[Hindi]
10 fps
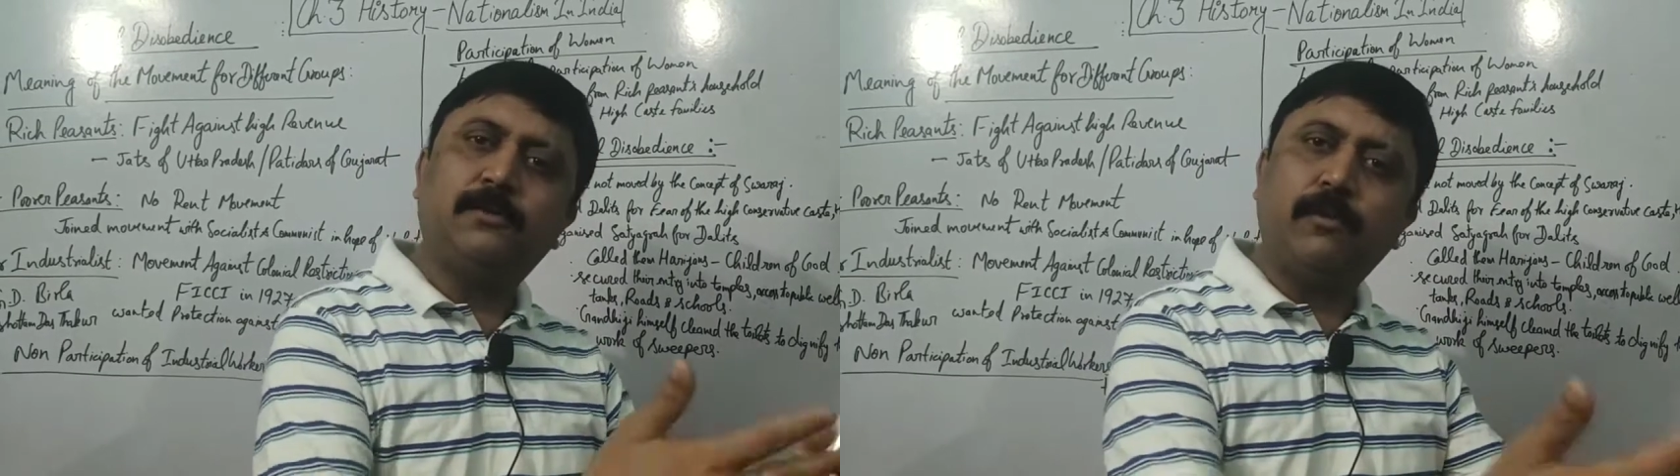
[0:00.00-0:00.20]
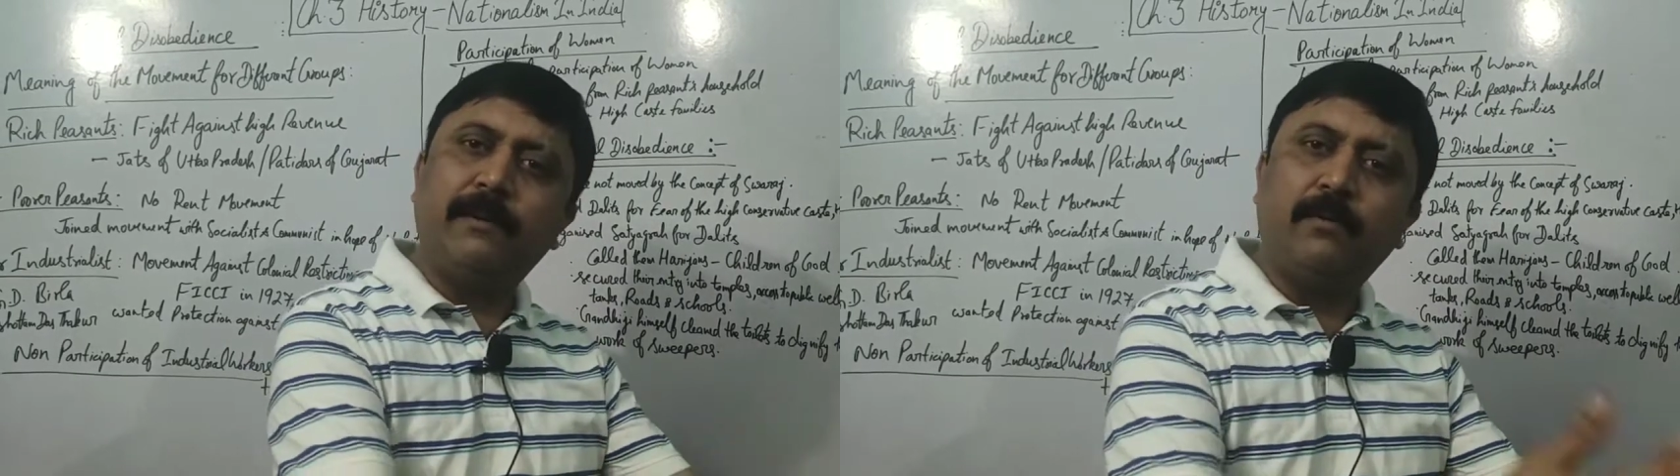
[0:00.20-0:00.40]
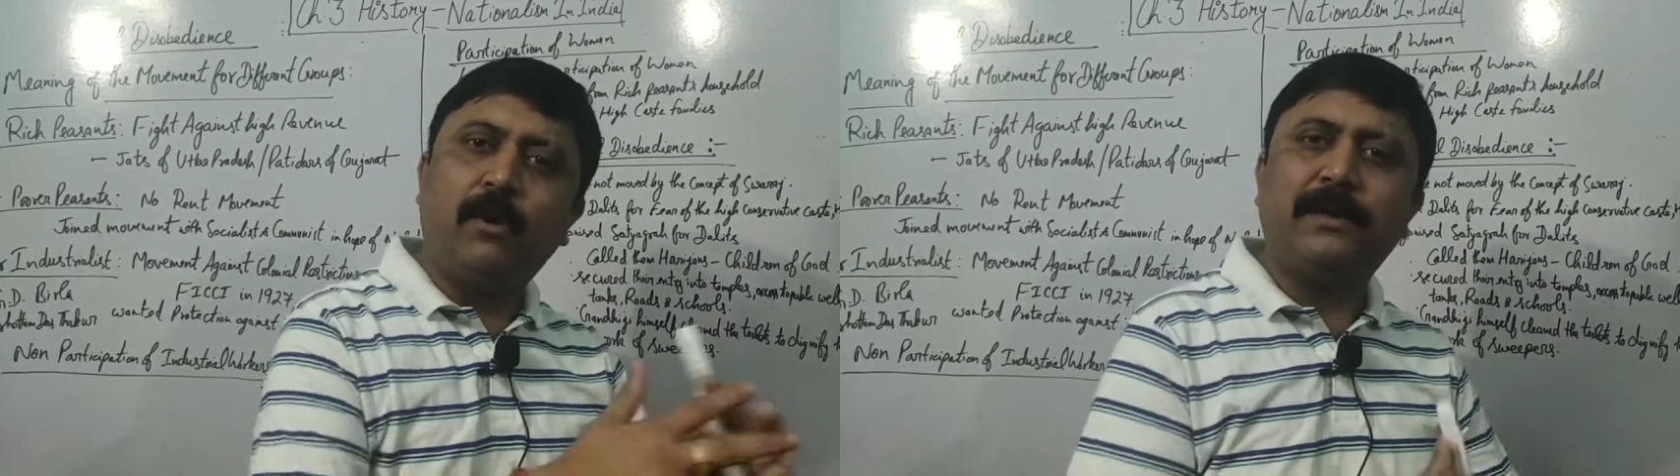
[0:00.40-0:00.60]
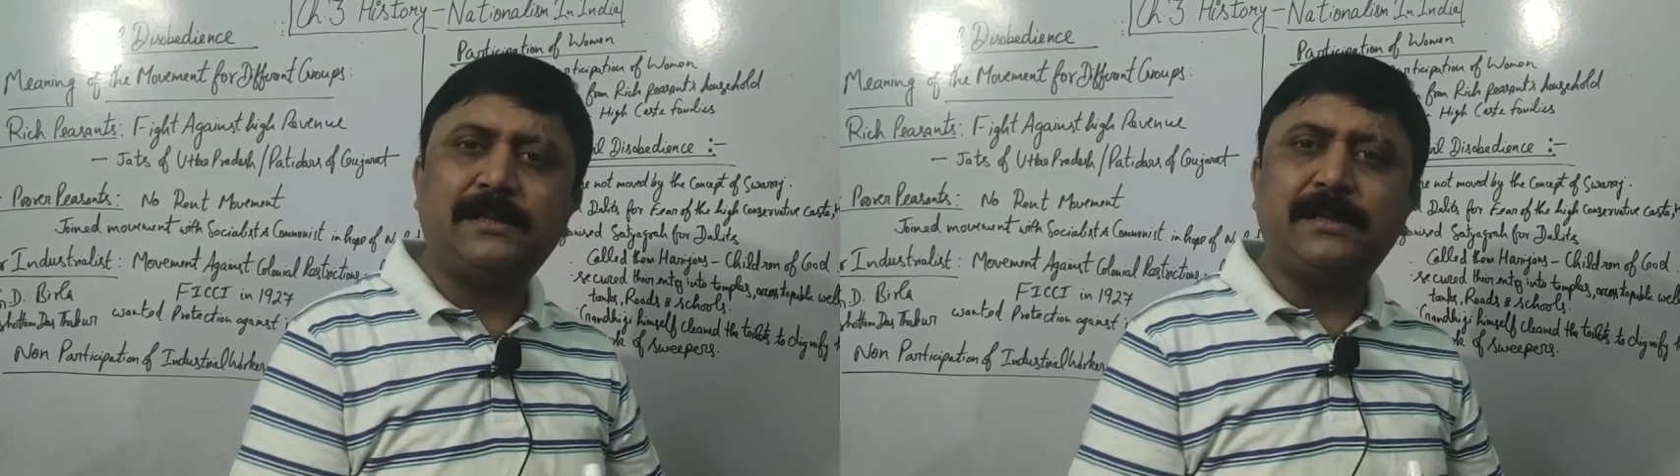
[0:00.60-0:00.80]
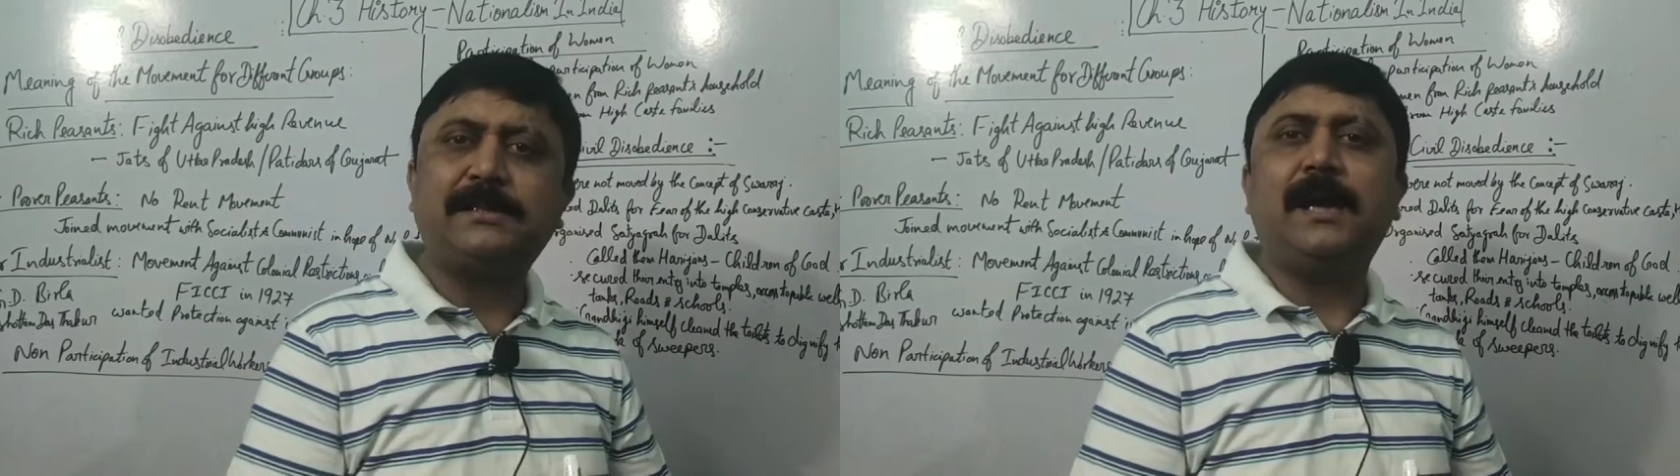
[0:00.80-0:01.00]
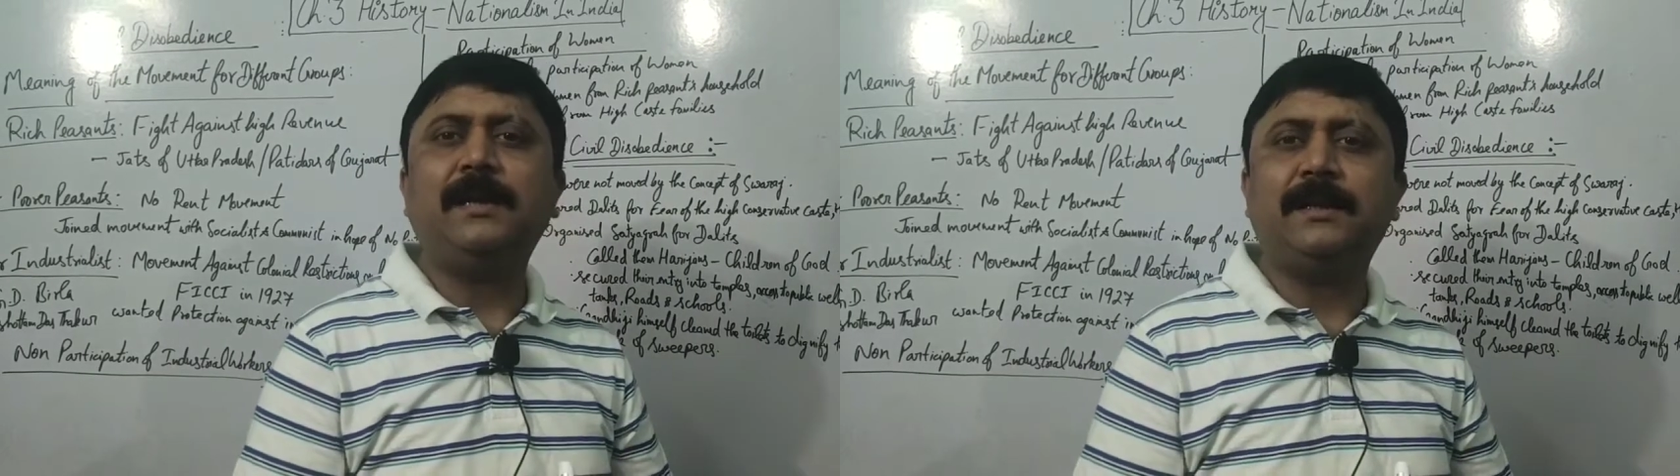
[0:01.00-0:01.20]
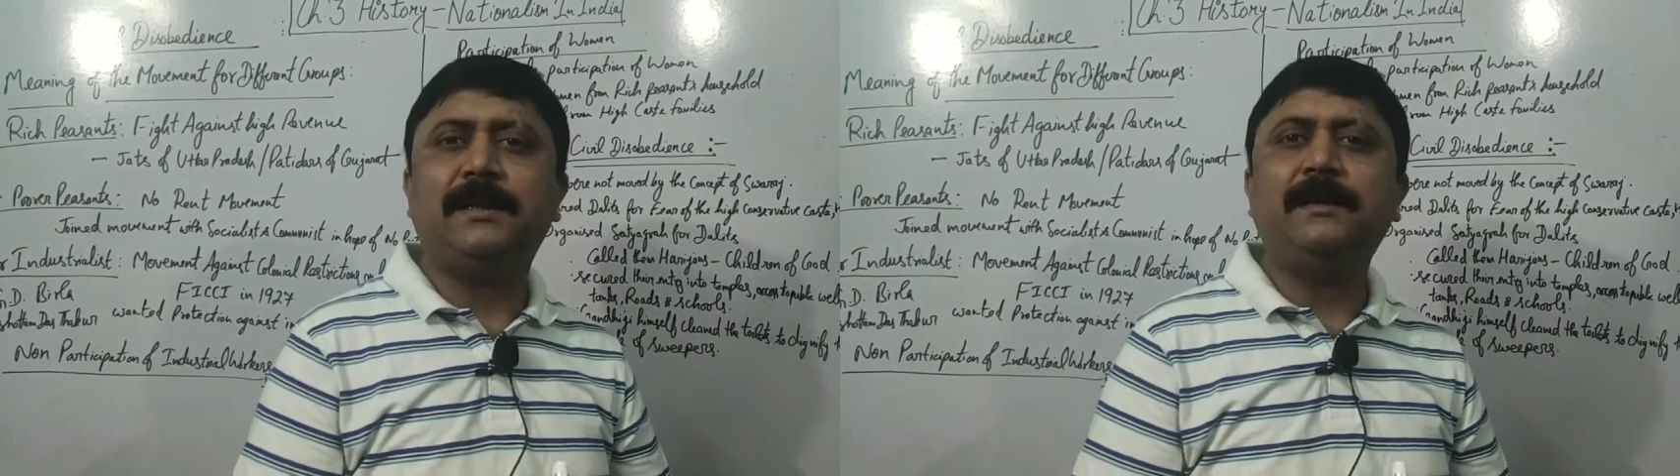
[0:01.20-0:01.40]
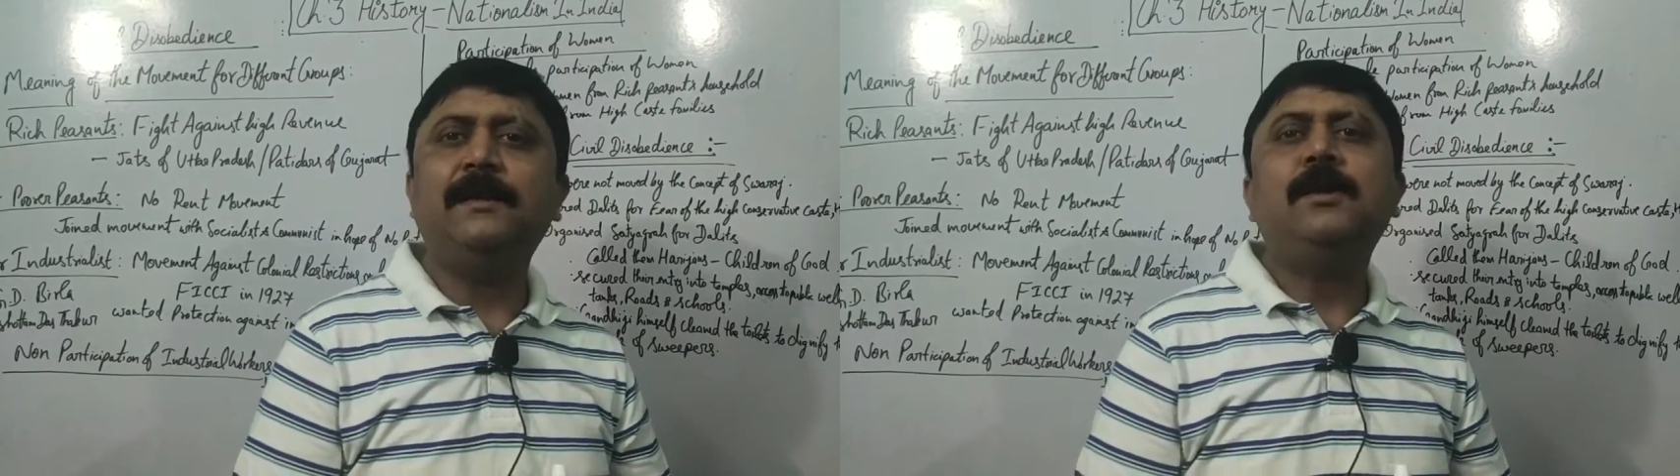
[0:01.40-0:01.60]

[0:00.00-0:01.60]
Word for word: स्वयं कांग्रेस के साथ हैं